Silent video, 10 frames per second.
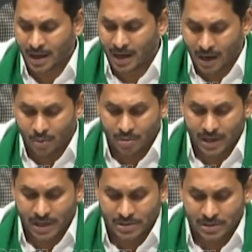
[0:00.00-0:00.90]
కౌలు
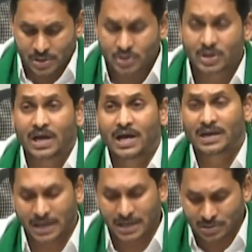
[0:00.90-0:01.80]
రైతులతో సహా
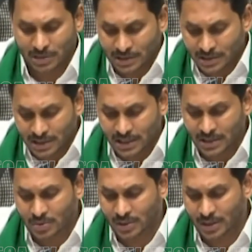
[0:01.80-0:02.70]
రైతులందరికీ
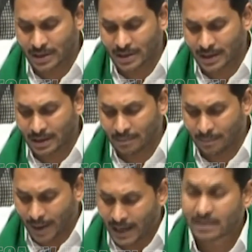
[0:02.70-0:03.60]
కూడా
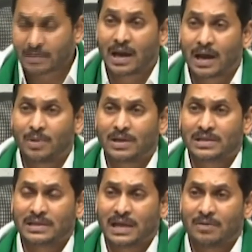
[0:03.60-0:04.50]
బ్యాంకు లాభా
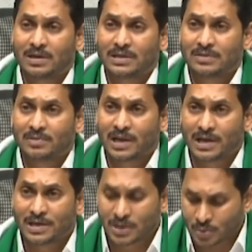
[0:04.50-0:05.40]

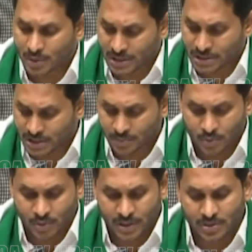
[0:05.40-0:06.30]
అన్నీ కూడా
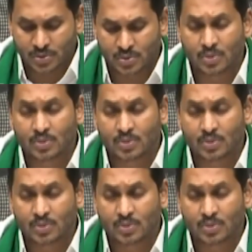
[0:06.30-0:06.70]
జరుపుకునేందుకు